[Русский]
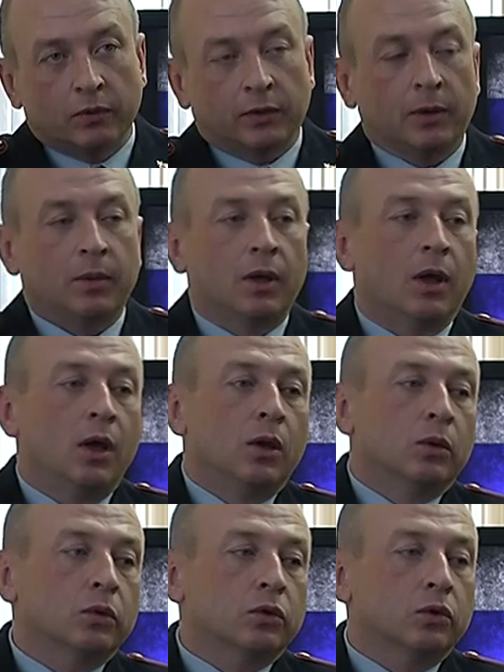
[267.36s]
время.
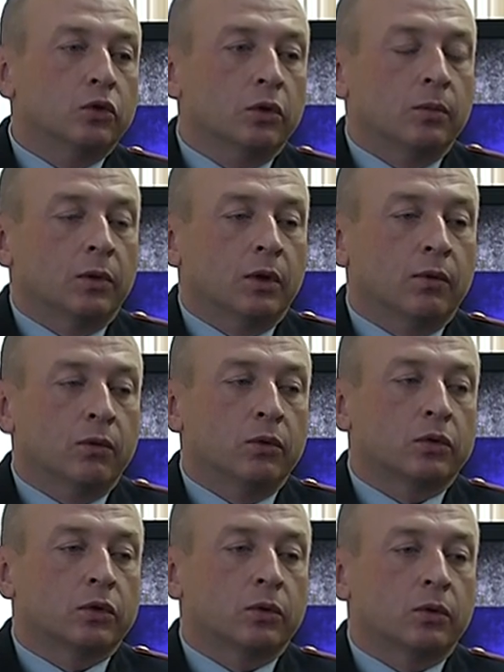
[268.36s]
Но с учетом
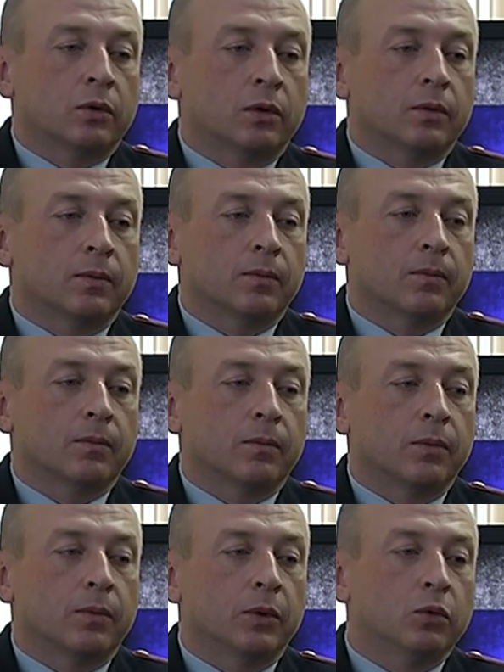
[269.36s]
того, что
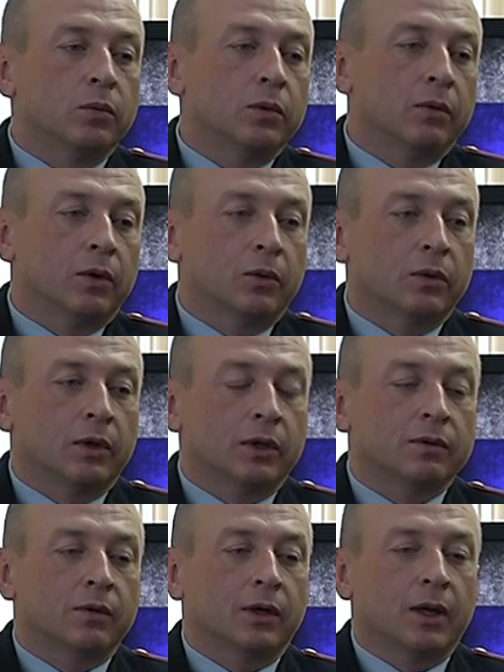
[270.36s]
подобного рода
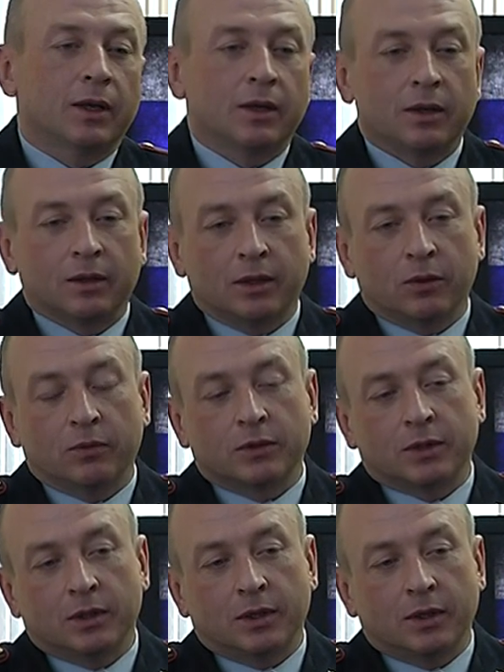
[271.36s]
развлекательные, да,
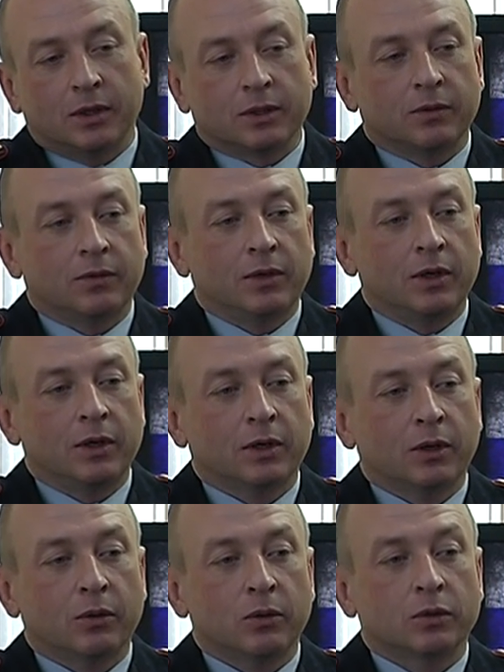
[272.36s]
увеселительные заведения
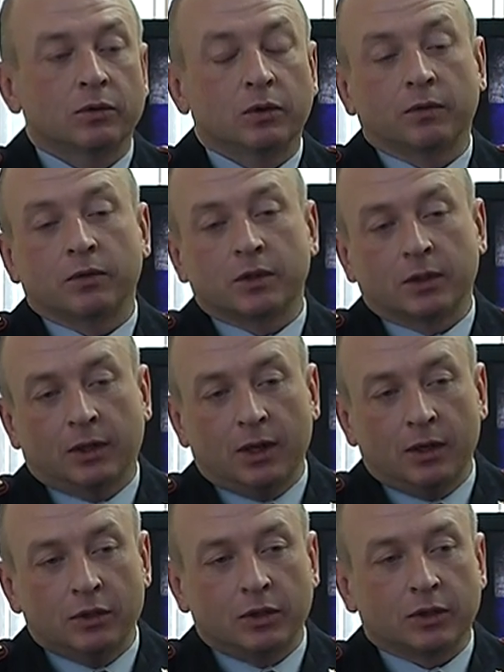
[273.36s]
находятся все-таки в
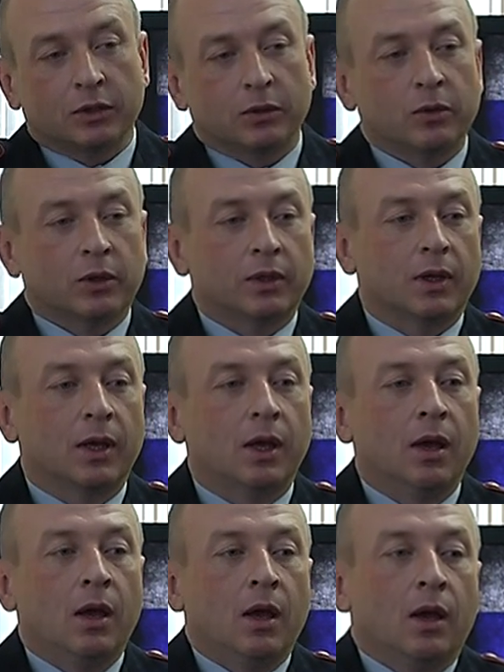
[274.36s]
центральной части города.
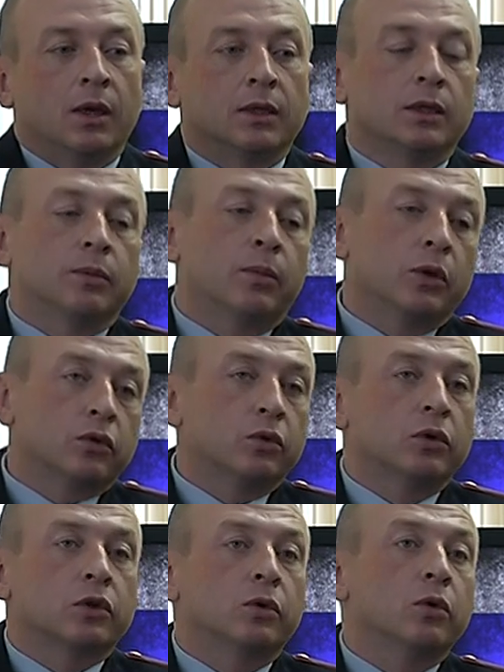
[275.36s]
Здесь
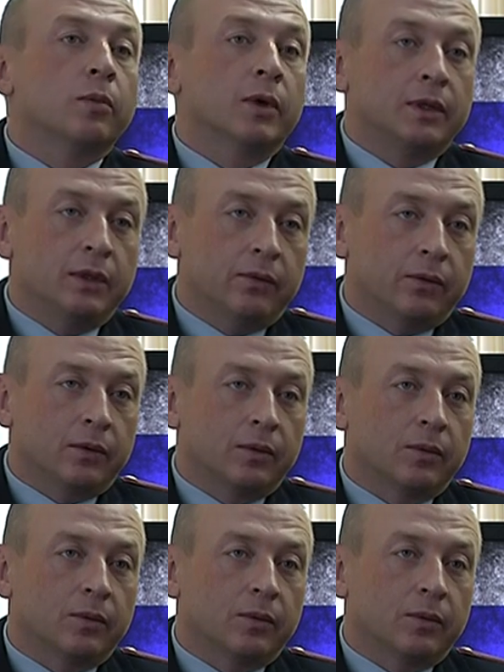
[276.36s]
большой жилой массив,